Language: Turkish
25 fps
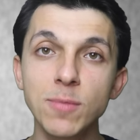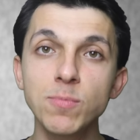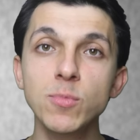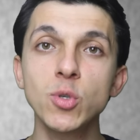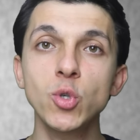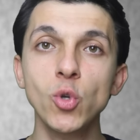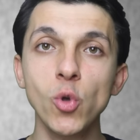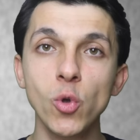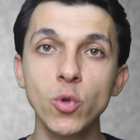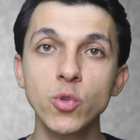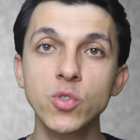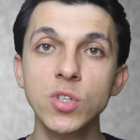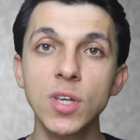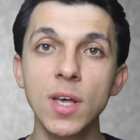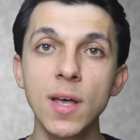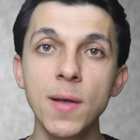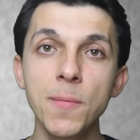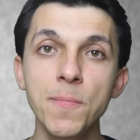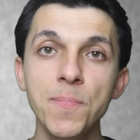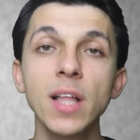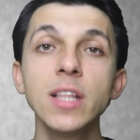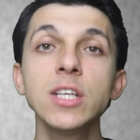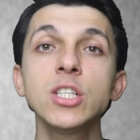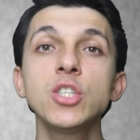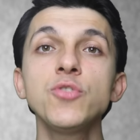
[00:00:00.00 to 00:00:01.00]
gitmiş olsa
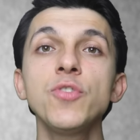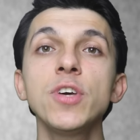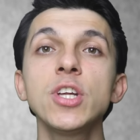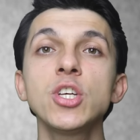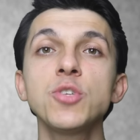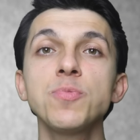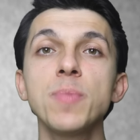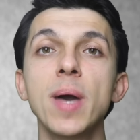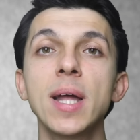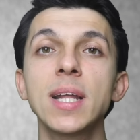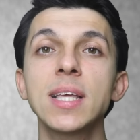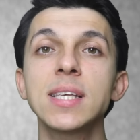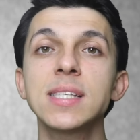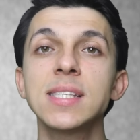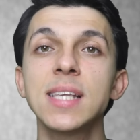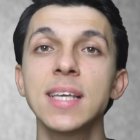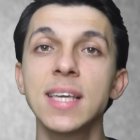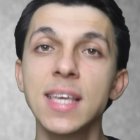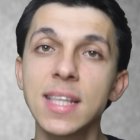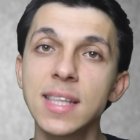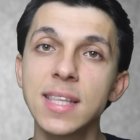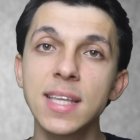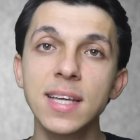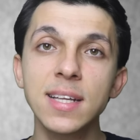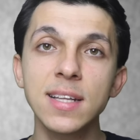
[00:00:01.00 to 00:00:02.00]
alışveriş merkezine
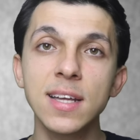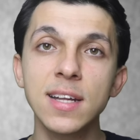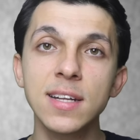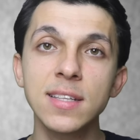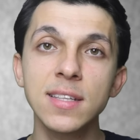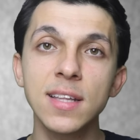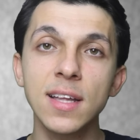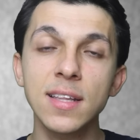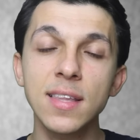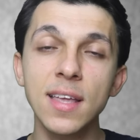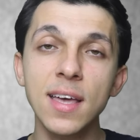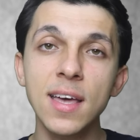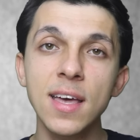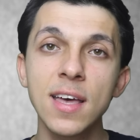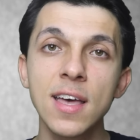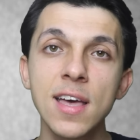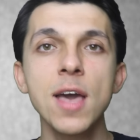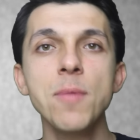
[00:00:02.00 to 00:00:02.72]
gittiklerinde de